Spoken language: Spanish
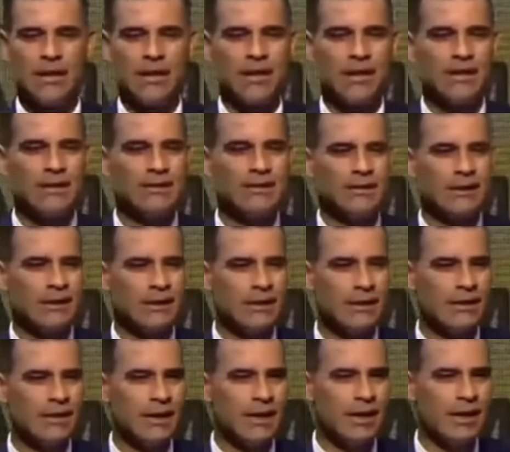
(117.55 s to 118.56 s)
gran
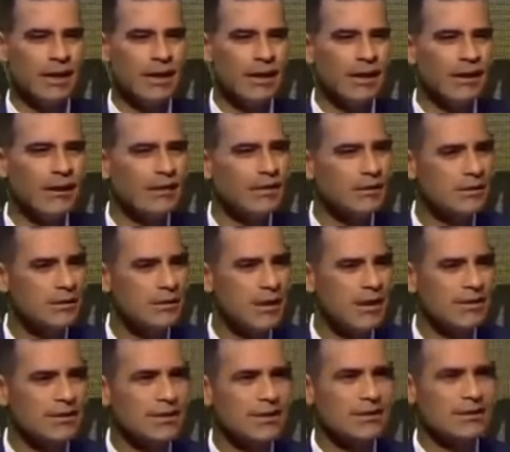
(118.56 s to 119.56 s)
estrella de la liga,
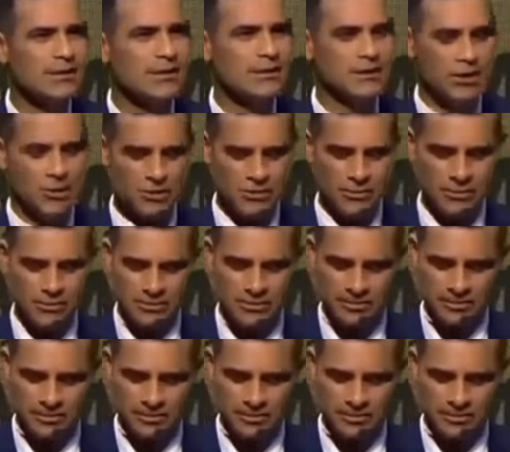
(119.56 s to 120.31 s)
la sensación.